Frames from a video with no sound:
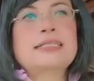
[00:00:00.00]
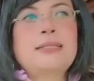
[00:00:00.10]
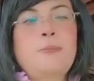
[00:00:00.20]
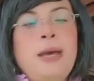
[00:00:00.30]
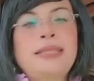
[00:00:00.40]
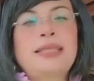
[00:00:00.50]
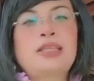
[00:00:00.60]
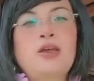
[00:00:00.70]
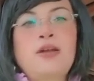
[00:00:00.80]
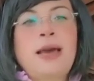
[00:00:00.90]
cepat
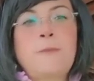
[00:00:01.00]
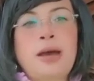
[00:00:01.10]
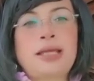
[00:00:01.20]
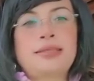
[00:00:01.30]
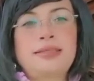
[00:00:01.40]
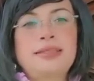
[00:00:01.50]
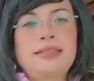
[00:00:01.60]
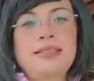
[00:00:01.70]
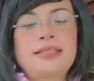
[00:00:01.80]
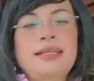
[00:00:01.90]
atau lambat
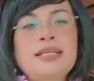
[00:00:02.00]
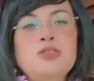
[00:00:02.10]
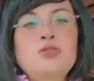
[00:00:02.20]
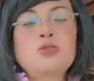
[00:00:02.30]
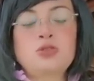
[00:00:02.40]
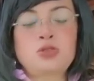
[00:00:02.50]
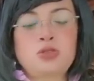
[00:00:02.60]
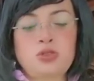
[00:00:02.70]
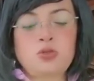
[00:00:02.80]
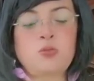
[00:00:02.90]
kasus
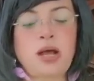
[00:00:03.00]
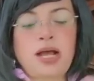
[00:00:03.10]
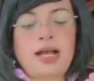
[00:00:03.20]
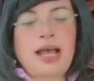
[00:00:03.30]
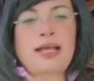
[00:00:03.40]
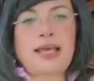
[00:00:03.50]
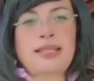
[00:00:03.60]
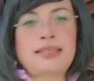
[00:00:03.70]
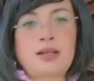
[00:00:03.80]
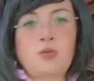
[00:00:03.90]
Subang
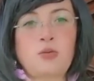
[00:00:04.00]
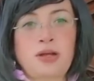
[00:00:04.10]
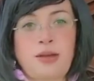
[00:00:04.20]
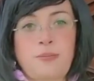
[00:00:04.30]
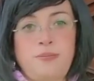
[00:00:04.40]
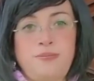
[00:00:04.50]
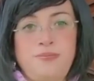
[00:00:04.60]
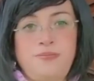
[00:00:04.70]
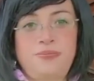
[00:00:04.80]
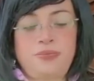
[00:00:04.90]
akan terungkap.
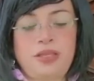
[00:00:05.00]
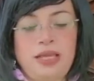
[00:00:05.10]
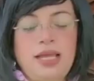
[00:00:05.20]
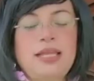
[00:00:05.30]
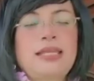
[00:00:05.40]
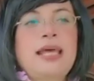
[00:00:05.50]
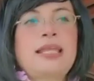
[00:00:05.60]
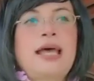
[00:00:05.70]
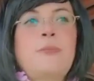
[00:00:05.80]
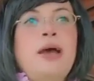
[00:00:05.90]

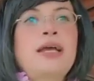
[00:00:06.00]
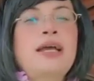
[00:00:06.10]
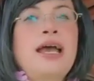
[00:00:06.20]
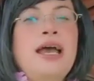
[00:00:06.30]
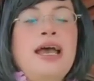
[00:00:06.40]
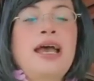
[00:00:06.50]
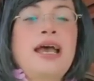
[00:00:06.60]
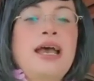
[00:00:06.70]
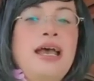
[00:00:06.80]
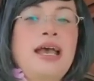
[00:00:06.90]
Dan apakah
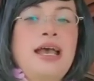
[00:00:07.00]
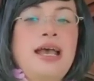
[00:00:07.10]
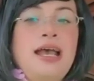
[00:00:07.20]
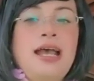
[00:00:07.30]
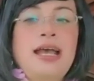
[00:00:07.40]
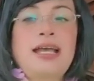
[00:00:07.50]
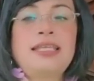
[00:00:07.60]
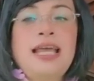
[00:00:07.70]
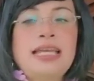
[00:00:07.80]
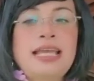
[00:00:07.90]

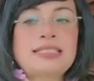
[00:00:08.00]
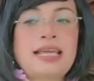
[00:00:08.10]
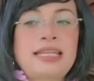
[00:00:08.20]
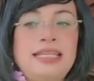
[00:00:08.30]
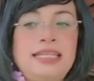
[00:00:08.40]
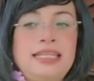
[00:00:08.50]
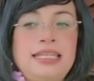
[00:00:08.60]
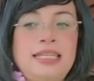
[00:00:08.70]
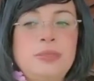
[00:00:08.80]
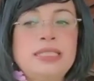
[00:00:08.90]
yayasan
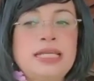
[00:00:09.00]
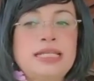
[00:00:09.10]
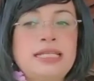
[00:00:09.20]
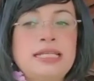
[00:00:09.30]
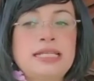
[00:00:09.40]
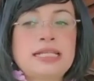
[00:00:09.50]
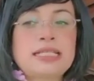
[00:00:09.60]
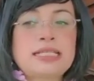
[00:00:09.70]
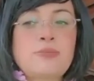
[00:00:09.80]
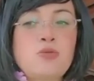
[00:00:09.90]
ini menjadi
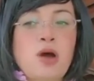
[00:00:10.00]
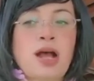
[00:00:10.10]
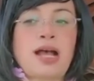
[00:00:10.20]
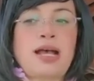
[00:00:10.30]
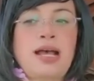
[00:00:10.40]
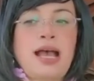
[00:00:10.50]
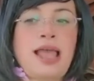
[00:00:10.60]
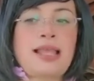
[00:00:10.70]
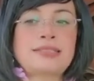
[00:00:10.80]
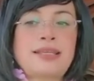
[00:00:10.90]
sebuah
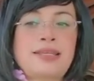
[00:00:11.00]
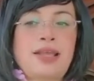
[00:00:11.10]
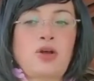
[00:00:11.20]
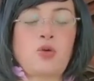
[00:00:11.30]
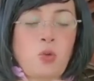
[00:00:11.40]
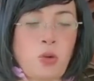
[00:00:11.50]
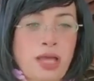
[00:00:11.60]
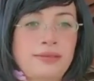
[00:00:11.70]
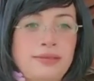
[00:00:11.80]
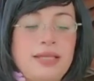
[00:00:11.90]
alasan yang
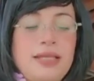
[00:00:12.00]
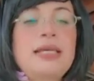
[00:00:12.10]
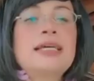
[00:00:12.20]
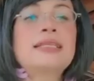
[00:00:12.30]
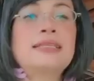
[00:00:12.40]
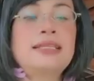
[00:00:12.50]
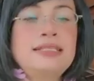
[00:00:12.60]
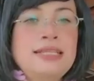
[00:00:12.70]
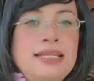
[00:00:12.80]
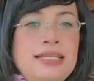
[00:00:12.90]
kuat
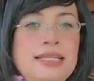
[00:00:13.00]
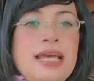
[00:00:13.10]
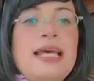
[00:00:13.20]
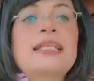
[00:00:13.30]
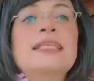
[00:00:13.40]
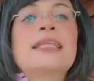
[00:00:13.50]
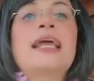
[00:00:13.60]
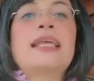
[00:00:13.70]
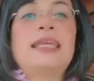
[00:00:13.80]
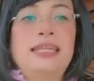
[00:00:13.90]
terjadinya
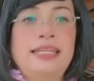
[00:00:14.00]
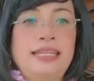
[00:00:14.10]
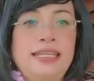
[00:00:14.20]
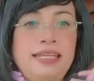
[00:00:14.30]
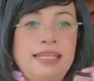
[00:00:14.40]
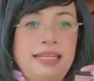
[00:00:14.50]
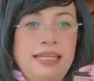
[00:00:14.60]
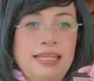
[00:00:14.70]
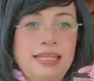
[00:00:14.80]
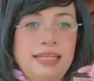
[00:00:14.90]
tragedi ini?